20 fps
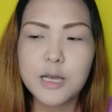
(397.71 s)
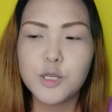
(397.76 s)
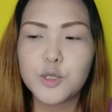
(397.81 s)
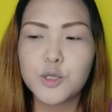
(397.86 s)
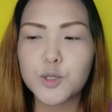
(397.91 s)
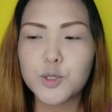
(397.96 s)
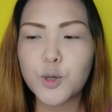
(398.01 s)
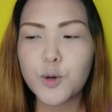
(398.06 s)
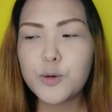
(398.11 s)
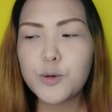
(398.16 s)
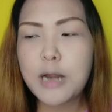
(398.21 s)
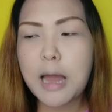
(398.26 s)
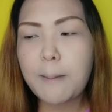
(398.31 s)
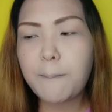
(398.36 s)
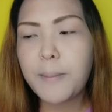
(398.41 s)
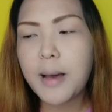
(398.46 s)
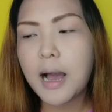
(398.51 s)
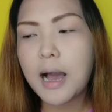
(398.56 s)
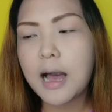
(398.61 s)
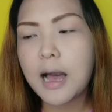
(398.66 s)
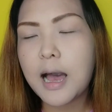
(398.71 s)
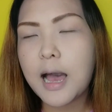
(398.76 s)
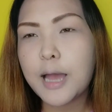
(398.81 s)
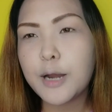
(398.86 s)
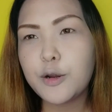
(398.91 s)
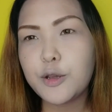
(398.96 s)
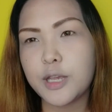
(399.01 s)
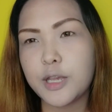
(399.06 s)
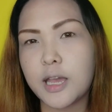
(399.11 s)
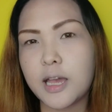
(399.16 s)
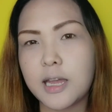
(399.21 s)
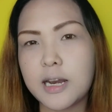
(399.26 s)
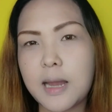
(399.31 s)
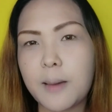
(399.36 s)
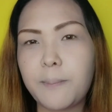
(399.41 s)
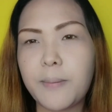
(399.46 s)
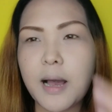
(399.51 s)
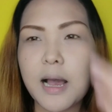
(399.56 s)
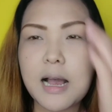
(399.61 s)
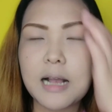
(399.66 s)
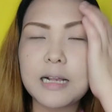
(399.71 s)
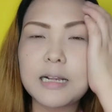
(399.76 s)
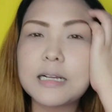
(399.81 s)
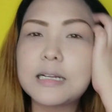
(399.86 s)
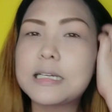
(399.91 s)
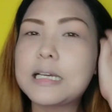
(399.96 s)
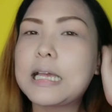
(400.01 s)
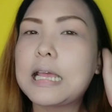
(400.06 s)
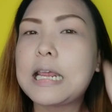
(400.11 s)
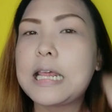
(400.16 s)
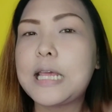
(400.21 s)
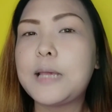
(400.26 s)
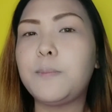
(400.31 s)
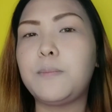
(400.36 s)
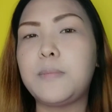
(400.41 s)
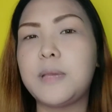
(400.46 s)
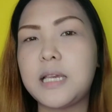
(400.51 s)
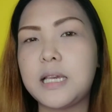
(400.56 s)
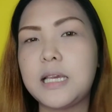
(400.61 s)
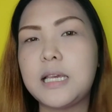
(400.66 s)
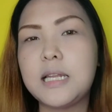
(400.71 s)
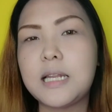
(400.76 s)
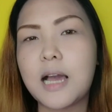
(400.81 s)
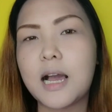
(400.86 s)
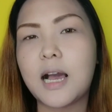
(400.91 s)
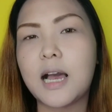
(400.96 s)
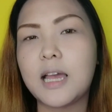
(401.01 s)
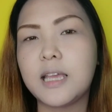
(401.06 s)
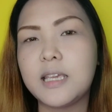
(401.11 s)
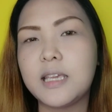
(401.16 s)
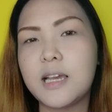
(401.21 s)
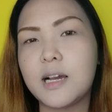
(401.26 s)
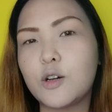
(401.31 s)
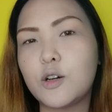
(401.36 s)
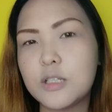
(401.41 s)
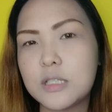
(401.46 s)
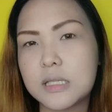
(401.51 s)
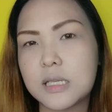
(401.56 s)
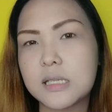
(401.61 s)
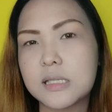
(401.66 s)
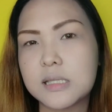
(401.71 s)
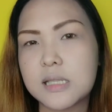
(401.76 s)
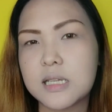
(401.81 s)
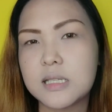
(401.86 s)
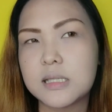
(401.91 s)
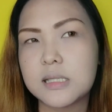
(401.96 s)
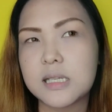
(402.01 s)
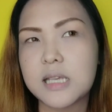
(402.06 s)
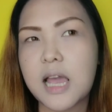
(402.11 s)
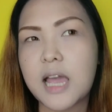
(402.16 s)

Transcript: So, napaka, ano niya, napaka creamy ng kanyang consistency.